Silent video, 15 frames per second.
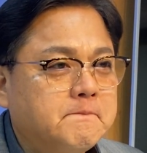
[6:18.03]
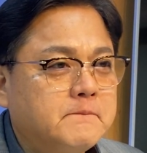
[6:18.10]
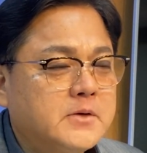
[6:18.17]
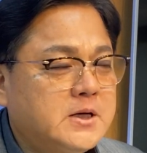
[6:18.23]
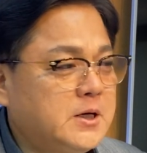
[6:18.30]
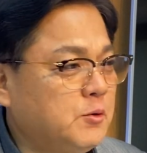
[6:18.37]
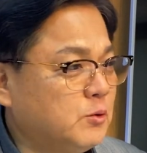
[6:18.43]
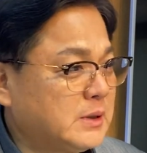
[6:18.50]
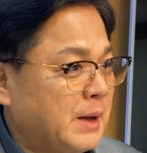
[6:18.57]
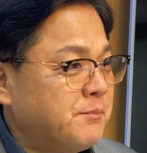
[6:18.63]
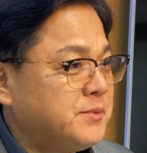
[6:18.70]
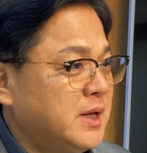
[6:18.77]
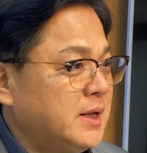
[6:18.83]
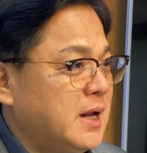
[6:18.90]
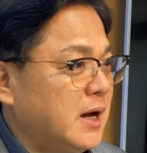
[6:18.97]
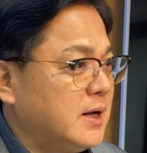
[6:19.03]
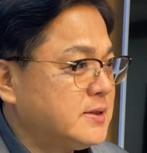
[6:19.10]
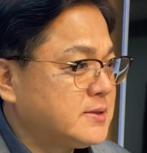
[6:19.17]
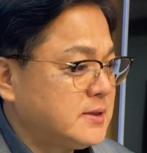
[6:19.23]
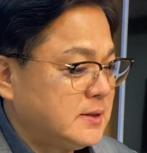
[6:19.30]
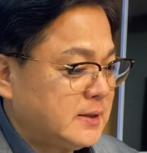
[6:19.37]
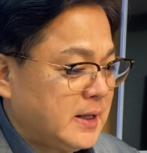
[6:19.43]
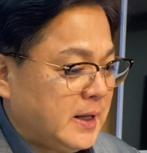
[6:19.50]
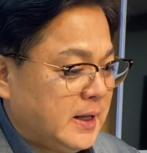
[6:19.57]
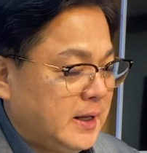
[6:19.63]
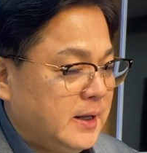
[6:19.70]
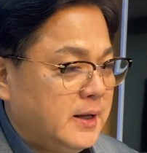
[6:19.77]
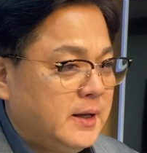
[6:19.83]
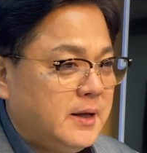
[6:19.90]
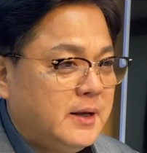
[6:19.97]
그리고 담대에 나갔을
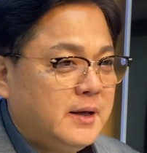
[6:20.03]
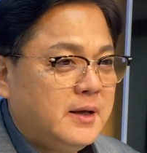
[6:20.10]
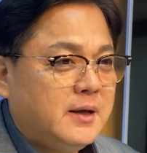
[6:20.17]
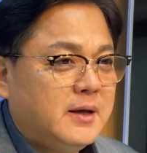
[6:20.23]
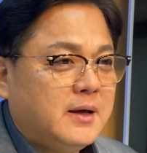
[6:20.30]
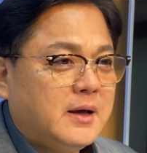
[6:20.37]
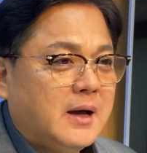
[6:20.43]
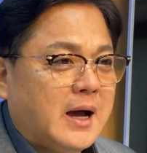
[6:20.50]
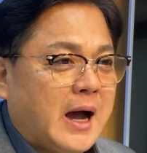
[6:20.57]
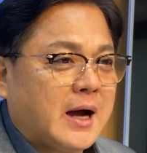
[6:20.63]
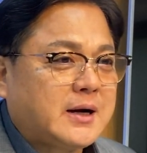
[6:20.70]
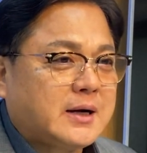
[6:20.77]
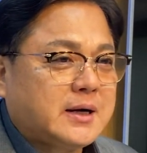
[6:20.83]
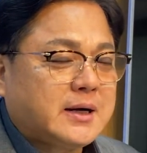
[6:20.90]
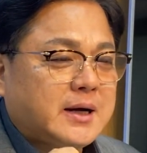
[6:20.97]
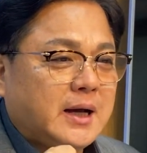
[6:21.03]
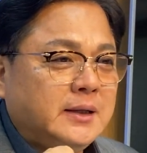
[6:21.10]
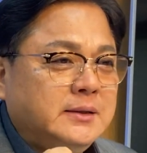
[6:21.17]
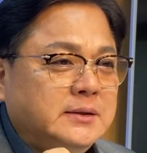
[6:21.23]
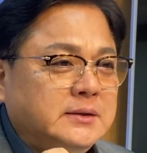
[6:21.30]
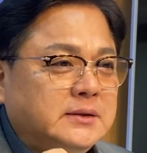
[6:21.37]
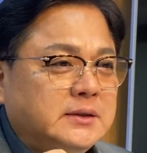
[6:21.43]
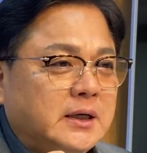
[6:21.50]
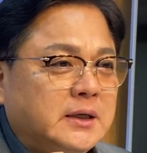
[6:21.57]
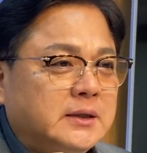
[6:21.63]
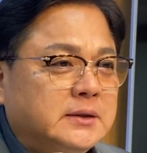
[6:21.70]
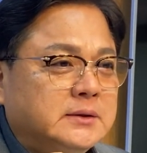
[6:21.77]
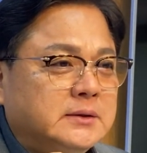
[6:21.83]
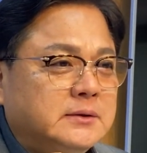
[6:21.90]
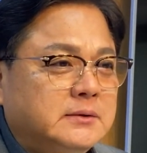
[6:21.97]
때 악한
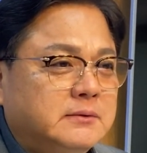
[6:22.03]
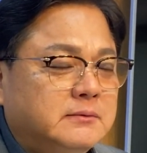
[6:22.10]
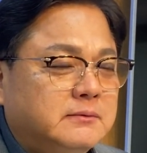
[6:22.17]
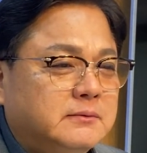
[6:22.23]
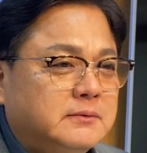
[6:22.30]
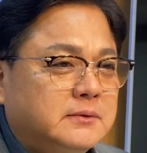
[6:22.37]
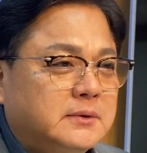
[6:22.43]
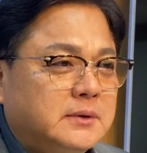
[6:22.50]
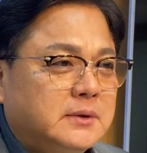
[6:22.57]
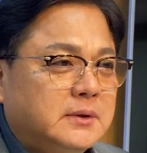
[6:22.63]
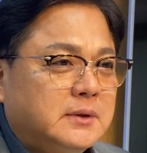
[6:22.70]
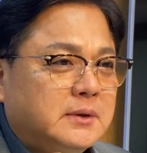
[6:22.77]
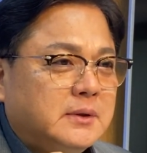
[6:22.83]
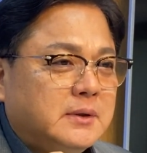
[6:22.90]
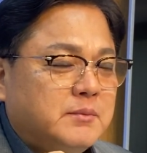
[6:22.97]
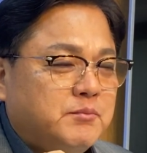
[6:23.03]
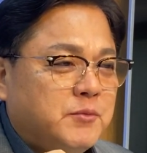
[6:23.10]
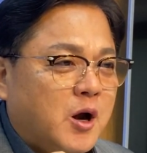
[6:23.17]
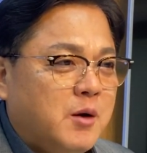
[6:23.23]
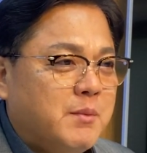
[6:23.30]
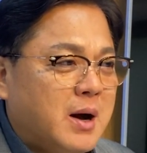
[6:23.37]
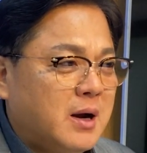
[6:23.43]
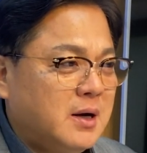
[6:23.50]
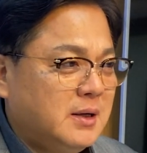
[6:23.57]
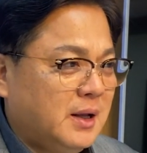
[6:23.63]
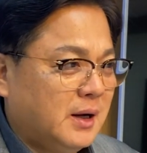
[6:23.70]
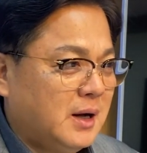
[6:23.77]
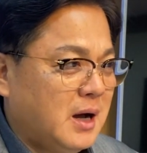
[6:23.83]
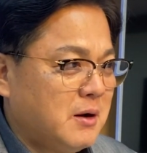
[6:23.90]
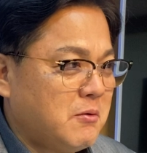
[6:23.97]
자는 멸망을
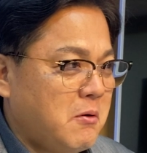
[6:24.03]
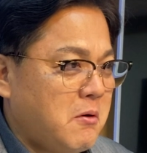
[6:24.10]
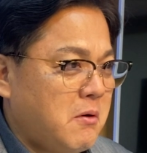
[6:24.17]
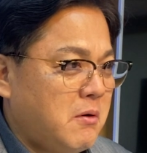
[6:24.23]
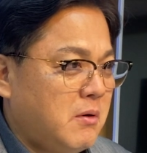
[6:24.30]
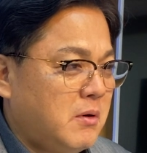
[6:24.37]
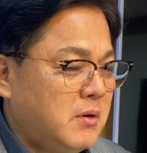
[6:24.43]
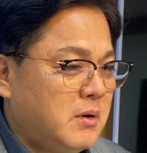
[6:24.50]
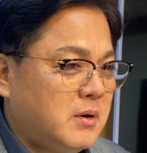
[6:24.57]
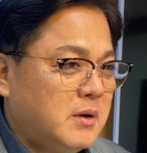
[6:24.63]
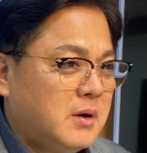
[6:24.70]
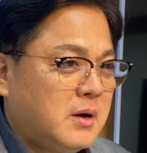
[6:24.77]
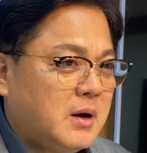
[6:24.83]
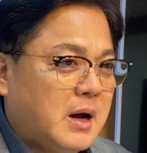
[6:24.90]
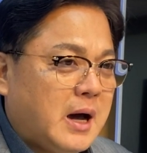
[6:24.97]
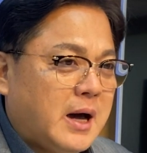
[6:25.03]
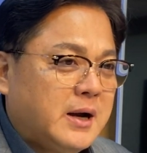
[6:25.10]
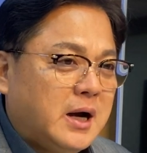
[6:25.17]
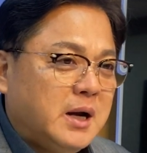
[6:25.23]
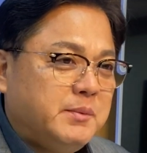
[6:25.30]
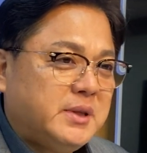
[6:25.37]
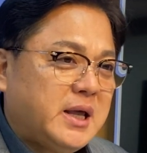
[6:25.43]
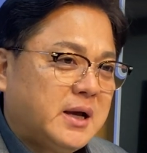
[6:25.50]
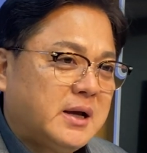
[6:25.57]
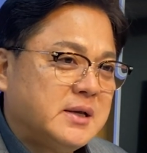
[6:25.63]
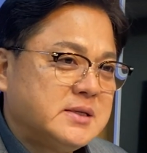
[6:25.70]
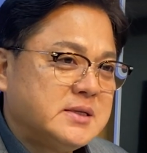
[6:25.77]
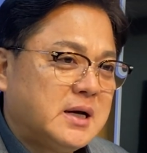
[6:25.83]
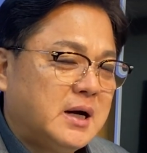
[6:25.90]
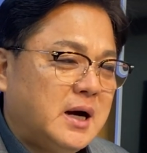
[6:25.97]
당하고 하나님
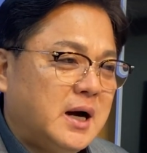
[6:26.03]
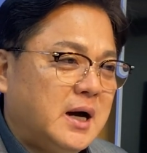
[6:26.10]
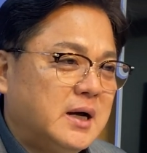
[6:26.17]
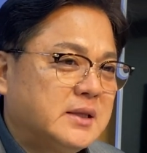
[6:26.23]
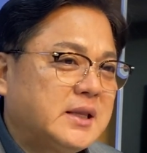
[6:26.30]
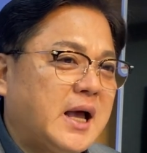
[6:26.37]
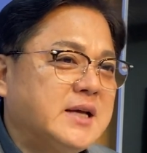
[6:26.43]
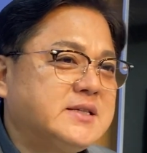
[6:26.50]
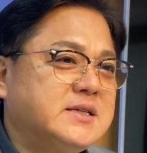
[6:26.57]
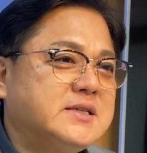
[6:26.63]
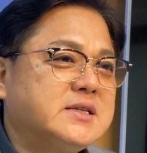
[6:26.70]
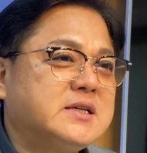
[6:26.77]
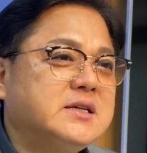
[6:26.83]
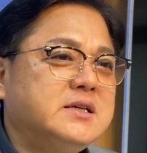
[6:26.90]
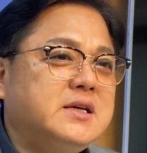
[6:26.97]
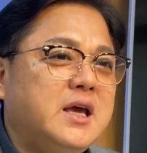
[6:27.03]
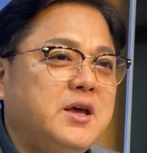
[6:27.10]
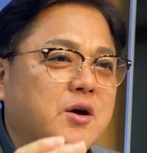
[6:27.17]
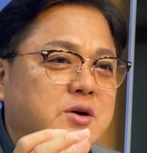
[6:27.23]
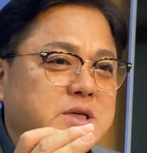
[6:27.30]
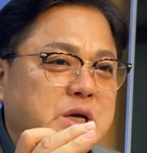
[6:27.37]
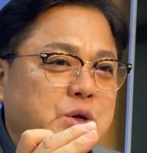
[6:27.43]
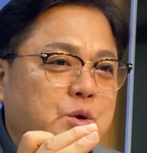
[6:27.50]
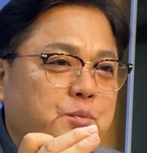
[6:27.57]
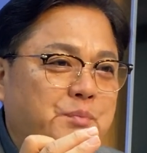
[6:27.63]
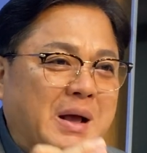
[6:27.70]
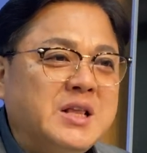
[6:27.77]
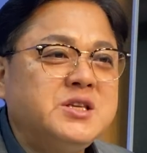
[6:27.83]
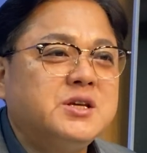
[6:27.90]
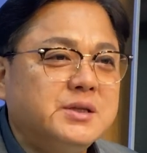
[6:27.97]
택한 자가 다시 승리의 역사로
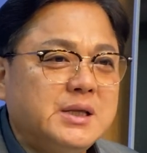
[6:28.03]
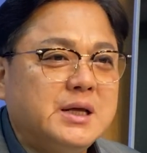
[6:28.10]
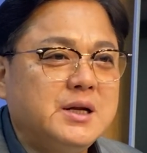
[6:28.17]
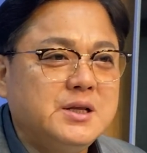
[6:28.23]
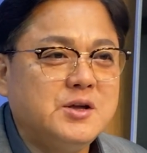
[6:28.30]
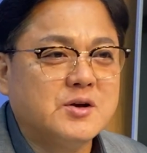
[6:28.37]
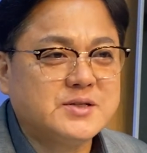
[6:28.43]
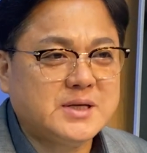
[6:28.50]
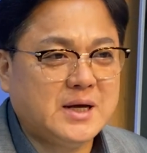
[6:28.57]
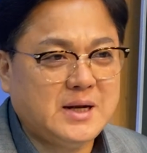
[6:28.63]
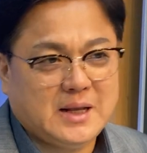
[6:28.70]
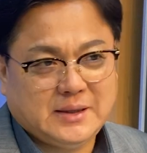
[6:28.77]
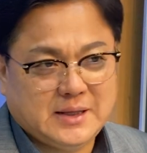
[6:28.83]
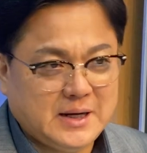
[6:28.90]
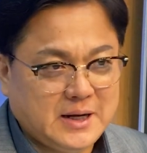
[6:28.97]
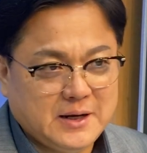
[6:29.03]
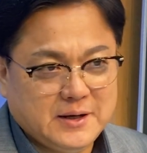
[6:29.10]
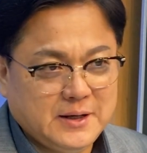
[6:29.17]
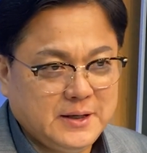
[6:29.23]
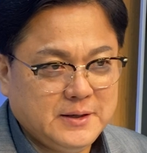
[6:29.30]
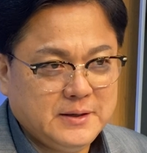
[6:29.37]
반전되는 역사가 나타난 거예요.